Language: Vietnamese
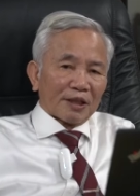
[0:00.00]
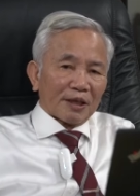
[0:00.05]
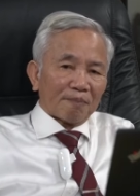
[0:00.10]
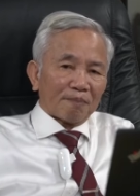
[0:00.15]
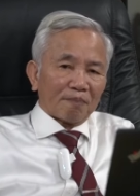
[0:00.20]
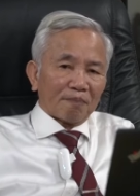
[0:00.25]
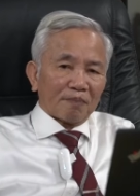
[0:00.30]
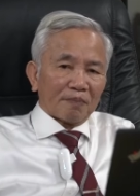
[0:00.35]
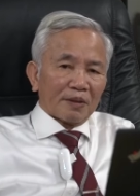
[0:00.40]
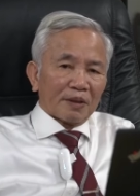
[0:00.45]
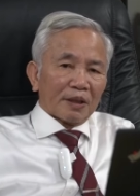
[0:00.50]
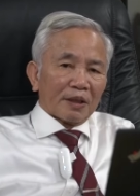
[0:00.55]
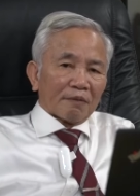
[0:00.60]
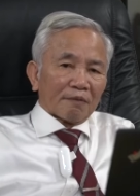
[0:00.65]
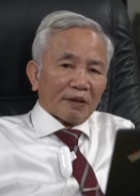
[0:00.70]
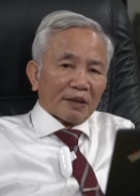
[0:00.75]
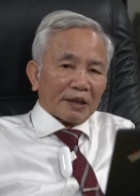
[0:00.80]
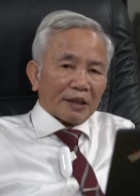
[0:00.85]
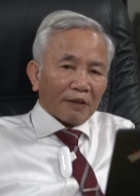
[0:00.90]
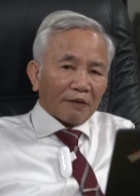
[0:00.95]
chấp
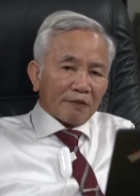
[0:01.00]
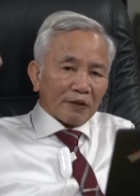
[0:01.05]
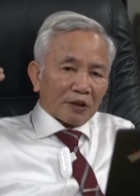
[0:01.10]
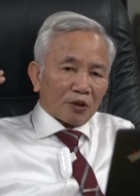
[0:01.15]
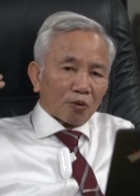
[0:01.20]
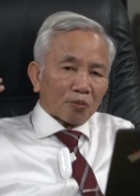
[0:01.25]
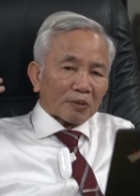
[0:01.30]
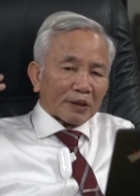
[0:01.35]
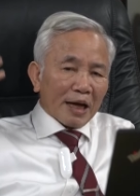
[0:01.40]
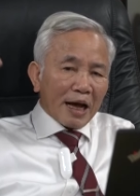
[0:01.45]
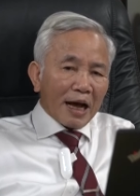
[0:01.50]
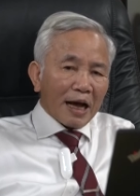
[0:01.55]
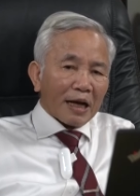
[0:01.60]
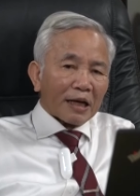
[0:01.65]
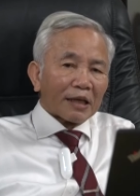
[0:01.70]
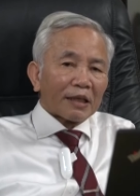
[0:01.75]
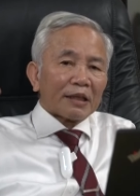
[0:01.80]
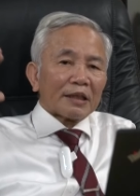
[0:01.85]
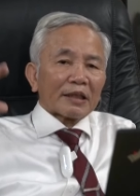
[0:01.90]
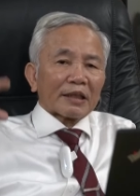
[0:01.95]
vậy thì với chúng ta
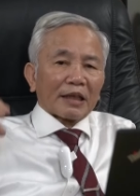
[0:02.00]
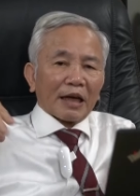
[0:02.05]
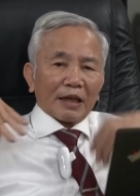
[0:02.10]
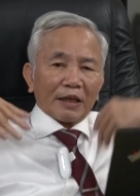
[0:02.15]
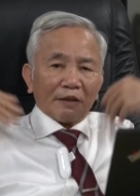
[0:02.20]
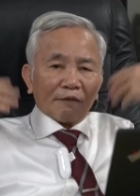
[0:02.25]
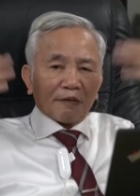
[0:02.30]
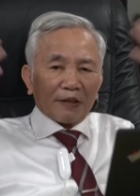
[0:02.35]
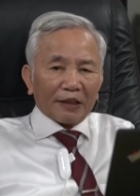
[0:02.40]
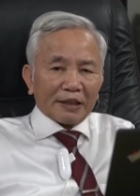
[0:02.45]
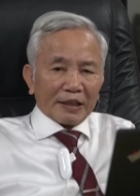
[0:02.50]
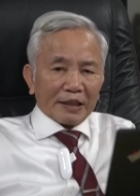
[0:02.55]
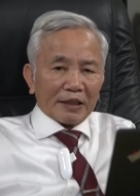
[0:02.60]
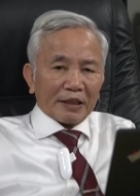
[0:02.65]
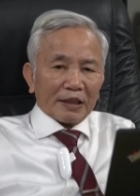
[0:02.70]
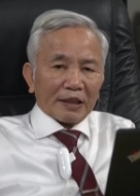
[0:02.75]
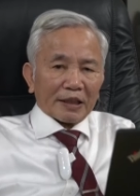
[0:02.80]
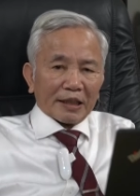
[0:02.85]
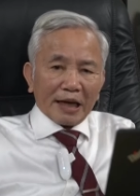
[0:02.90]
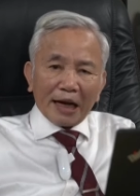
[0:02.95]
cần phải
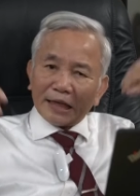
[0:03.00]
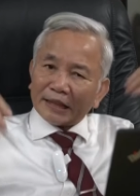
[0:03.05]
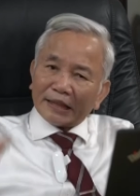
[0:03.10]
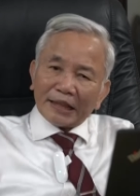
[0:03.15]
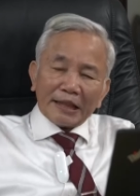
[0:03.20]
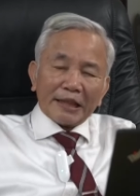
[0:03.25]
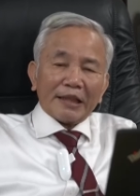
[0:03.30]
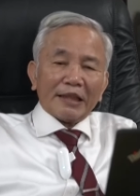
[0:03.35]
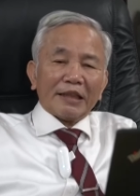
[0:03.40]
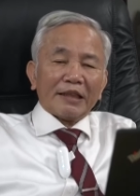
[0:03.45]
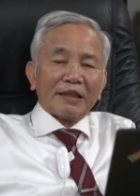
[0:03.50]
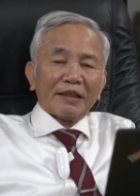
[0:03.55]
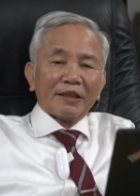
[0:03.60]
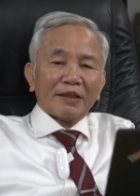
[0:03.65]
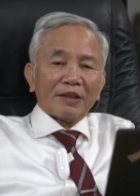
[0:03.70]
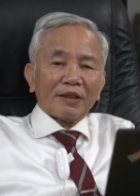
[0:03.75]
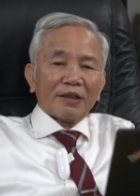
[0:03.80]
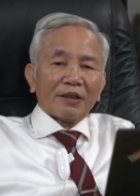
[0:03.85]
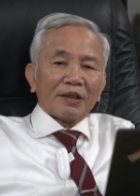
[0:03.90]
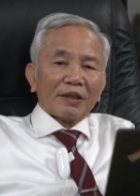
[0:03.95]
gì khai thị
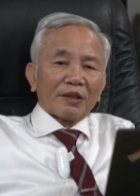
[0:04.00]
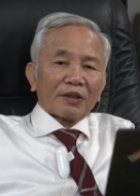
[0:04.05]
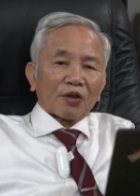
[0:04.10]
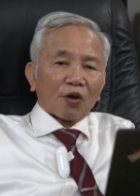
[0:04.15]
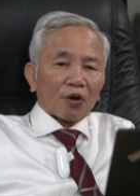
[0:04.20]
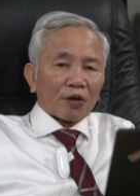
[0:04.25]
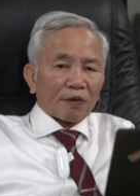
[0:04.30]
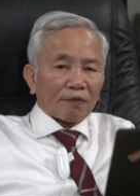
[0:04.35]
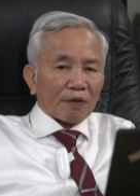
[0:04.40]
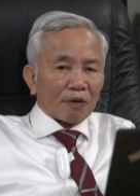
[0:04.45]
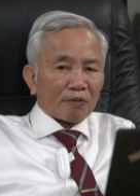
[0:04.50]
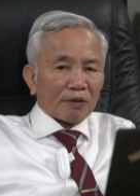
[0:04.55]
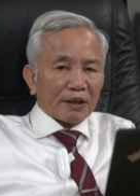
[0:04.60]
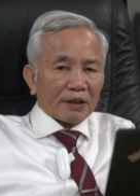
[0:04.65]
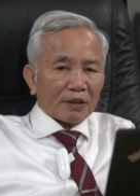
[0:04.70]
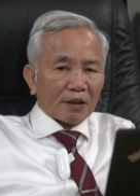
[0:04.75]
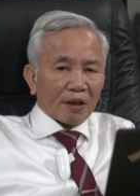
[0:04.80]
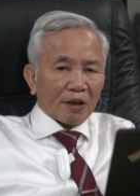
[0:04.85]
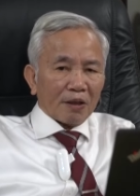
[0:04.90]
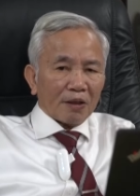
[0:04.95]
cho cái vong
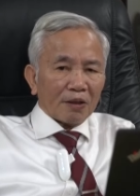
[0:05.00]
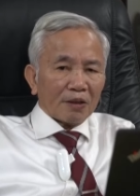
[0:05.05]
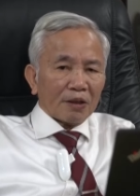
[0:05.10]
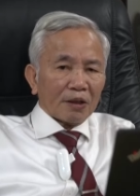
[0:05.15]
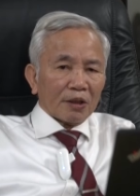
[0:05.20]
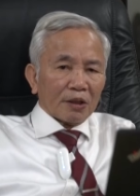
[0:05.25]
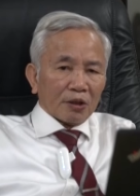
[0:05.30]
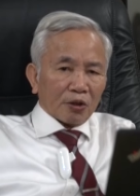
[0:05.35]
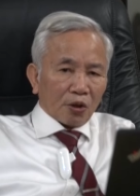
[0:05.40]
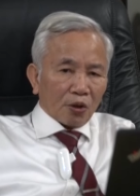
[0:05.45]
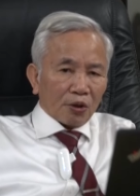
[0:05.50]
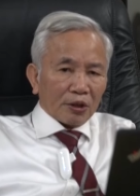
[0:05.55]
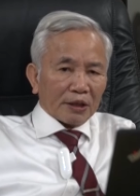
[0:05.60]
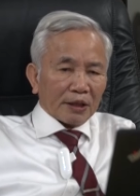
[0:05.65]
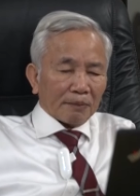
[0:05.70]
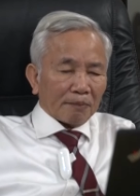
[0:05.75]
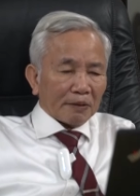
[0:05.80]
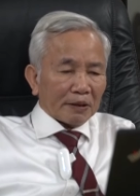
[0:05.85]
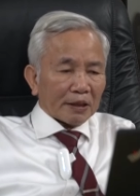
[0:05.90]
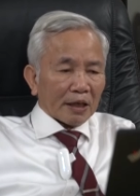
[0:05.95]
linh đó thôi
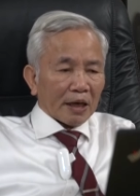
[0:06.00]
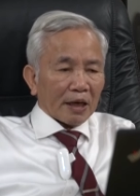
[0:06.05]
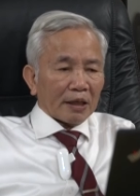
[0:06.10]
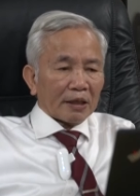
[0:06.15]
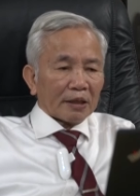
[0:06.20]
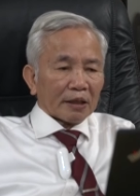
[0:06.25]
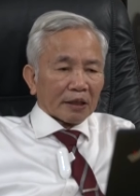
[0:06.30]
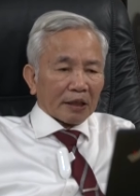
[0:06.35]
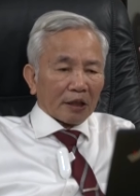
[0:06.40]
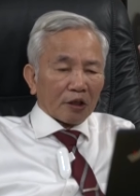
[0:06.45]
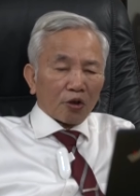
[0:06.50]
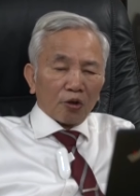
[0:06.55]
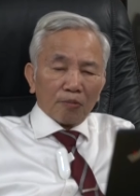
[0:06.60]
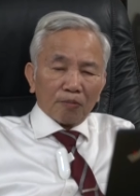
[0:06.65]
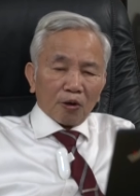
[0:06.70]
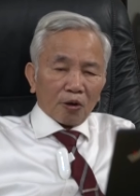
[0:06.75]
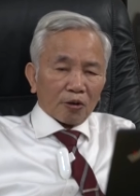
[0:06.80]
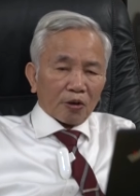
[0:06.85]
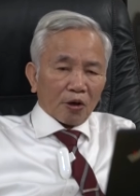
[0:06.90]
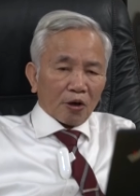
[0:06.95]
thì bây giờ cái ngôi
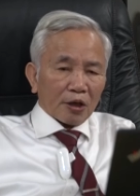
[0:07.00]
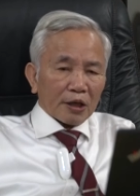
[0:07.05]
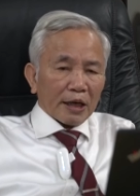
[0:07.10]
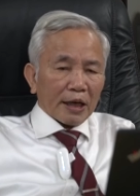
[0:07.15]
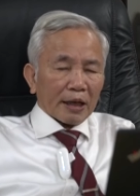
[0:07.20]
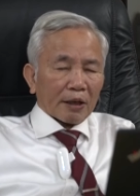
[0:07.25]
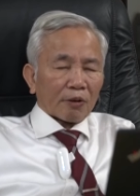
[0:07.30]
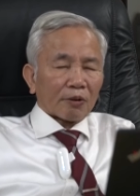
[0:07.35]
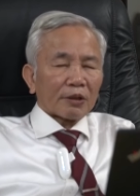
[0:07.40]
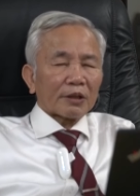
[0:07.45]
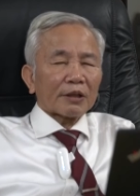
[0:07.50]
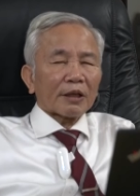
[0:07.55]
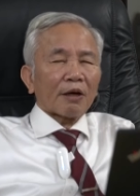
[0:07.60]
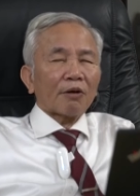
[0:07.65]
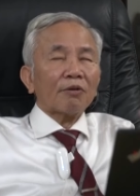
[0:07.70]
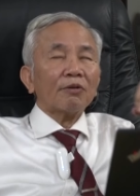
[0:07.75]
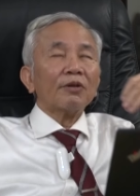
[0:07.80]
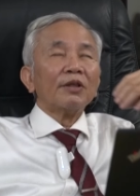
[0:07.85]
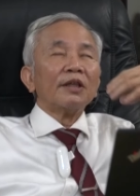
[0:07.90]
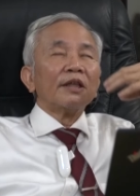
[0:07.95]
mộ đó để con
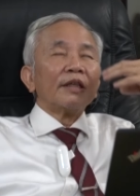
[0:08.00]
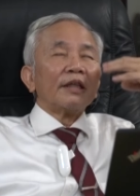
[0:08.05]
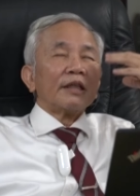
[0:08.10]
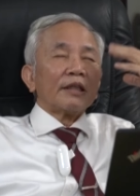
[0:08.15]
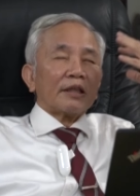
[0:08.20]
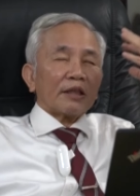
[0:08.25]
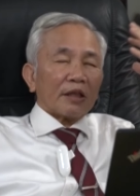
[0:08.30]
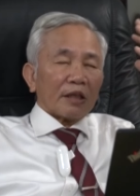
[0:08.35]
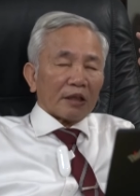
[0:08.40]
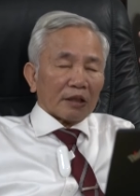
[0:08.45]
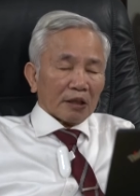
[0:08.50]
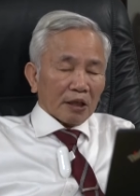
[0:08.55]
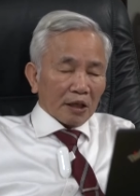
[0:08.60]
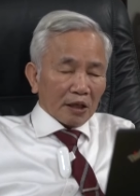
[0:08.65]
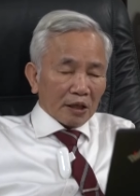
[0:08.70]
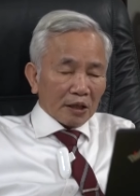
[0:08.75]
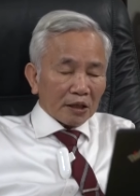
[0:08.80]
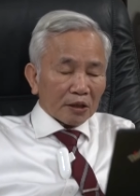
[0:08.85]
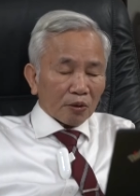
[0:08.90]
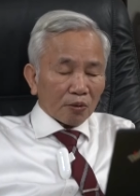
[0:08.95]
cháu tưởng
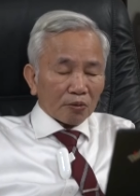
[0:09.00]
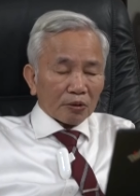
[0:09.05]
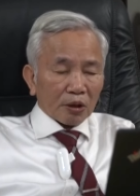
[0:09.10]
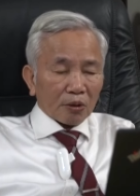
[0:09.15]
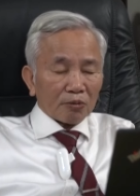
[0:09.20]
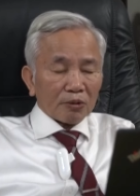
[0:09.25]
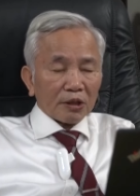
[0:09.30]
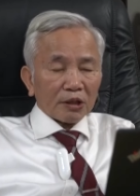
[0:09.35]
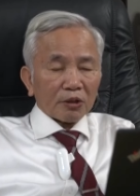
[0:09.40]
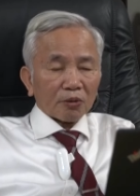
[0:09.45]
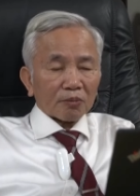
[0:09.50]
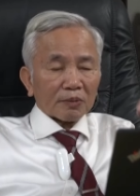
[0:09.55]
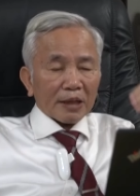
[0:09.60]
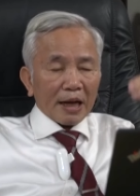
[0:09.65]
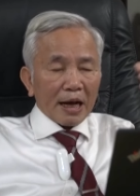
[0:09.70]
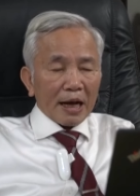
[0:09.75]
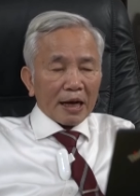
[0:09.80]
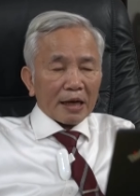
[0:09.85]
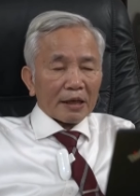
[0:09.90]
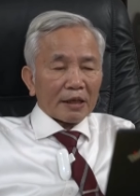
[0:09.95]
nhớ cũng giống như chúng
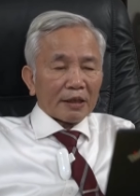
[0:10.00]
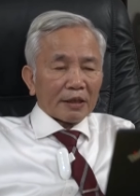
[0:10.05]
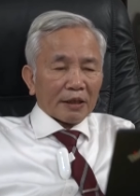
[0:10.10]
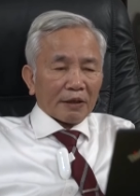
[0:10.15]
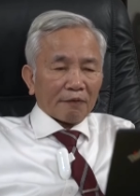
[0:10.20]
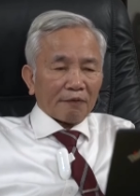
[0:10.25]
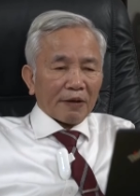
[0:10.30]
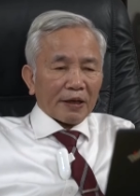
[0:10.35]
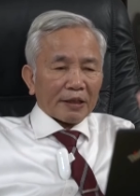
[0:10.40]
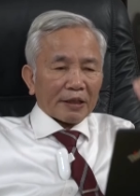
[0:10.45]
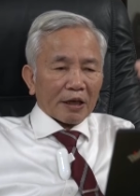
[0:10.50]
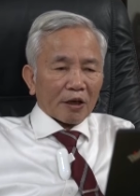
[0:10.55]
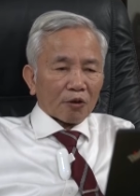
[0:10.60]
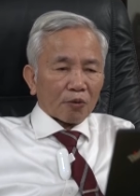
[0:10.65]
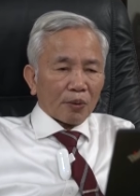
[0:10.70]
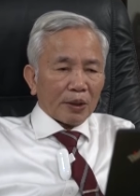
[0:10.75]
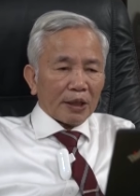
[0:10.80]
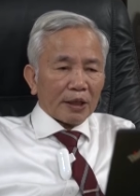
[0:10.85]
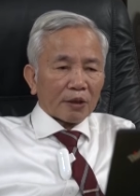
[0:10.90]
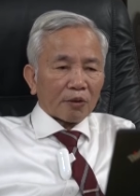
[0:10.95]
ta về nhà
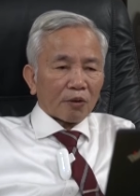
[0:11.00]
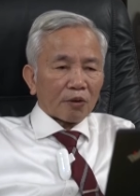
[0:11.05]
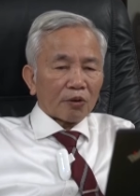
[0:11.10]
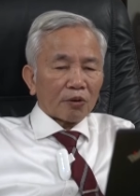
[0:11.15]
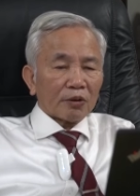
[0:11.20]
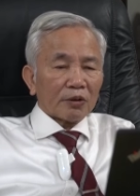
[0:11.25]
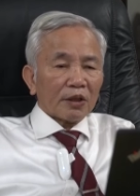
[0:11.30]
quê có